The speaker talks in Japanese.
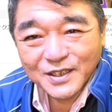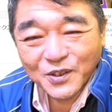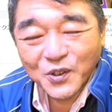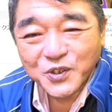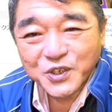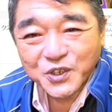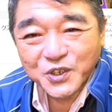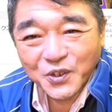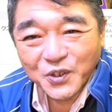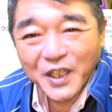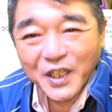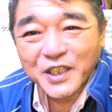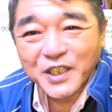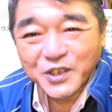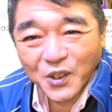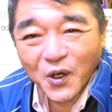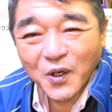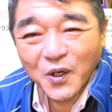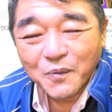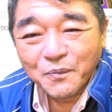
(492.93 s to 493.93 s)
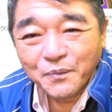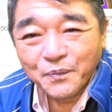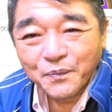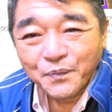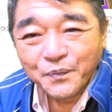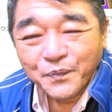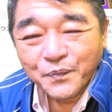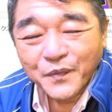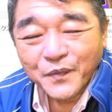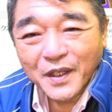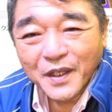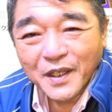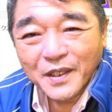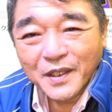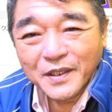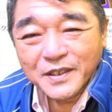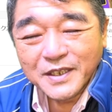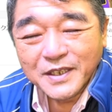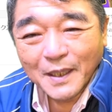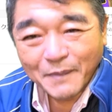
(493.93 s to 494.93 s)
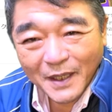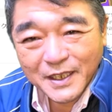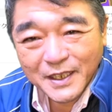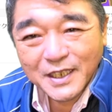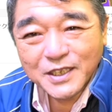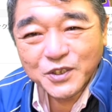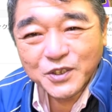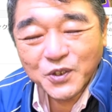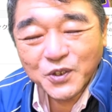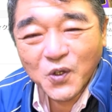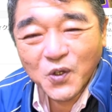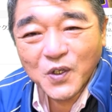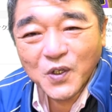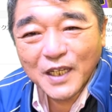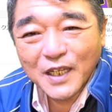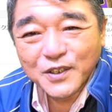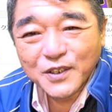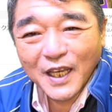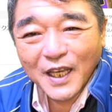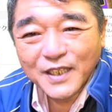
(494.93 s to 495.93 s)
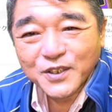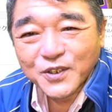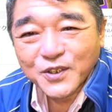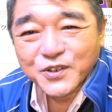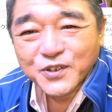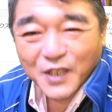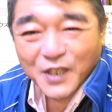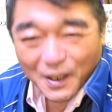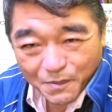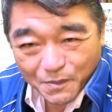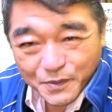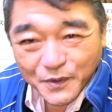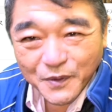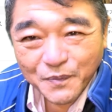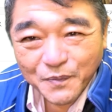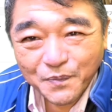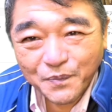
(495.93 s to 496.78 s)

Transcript: コーチの映像ジャパニーズローカルランドスケープ、